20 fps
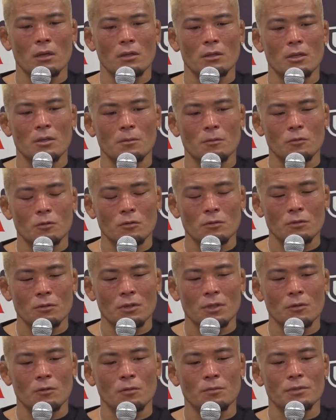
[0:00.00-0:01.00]
でも本
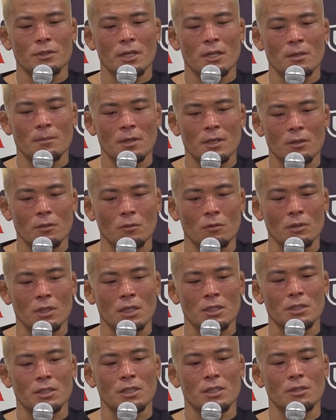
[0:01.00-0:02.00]
当にこうプライベートを
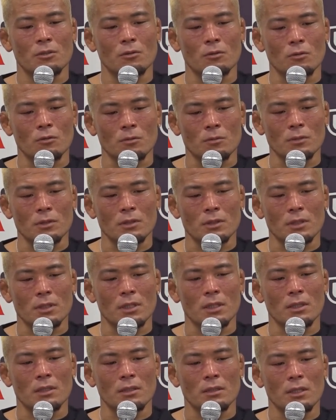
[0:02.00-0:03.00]
断ち切ろうと思っ
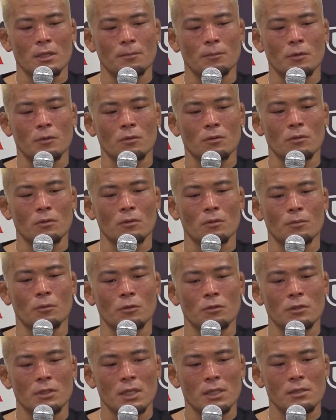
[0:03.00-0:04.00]
てでやっぱこう
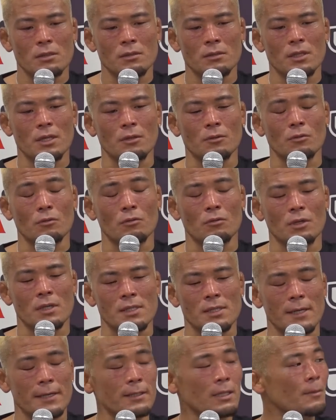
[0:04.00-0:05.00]
僕が住んでるところ
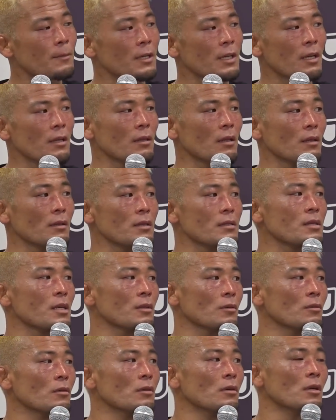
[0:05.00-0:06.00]
が埼玉県なんです
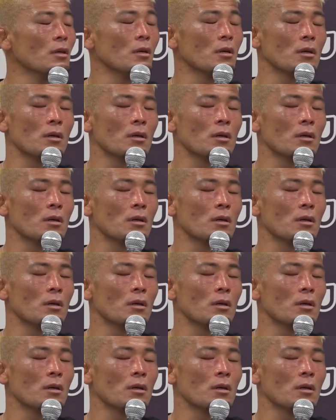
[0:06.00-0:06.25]
けど